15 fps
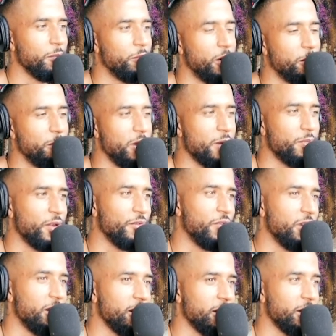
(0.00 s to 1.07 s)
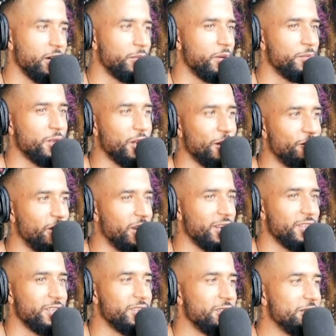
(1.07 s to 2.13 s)
Mal mehr, mal weniger, aber
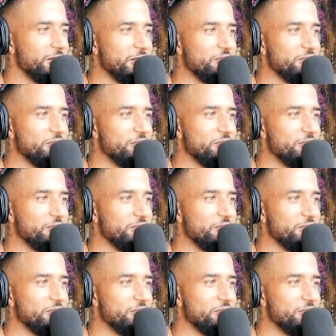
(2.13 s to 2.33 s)
mittlerweile